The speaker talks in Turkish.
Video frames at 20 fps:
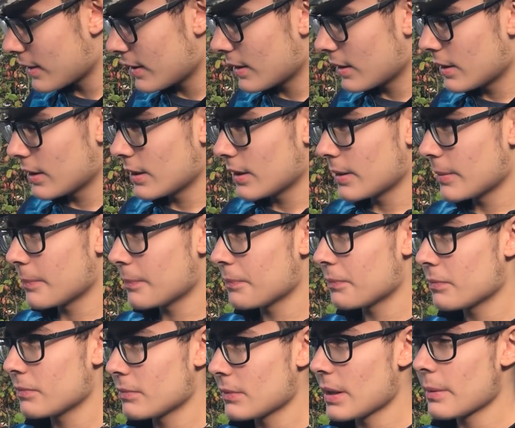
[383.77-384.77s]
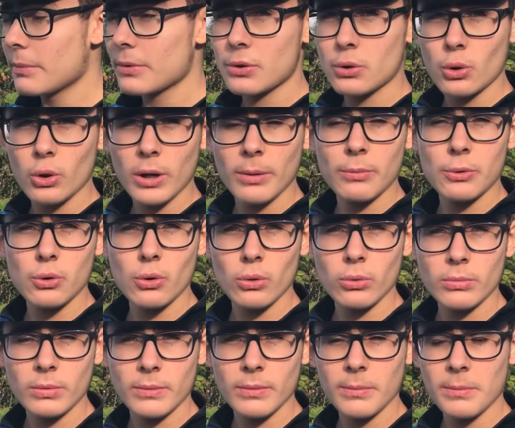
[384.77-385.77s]
Ee, demiş, söylemiş
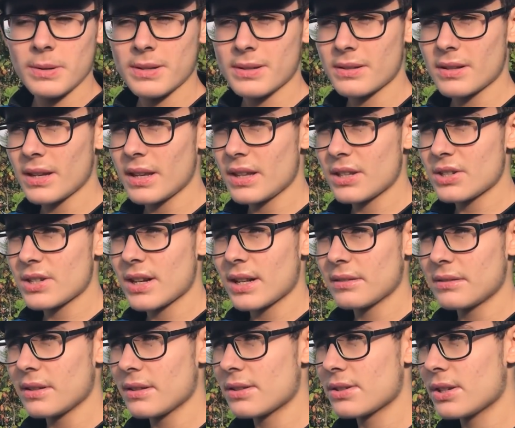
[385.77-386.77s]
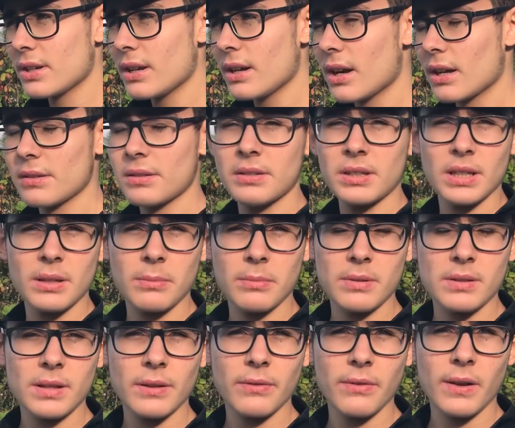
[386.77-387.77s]
olduğum gibi misina incelttikçe atış
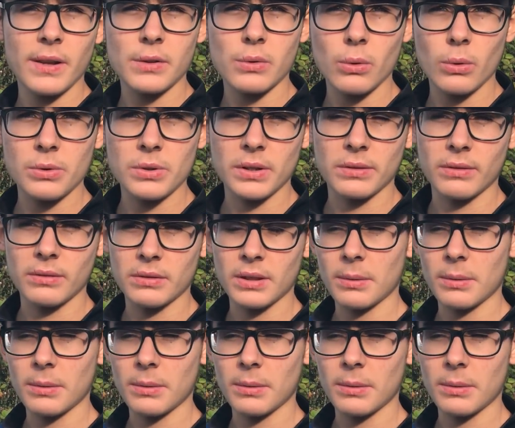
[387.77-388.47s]
yerimiz de fazla olacaktır.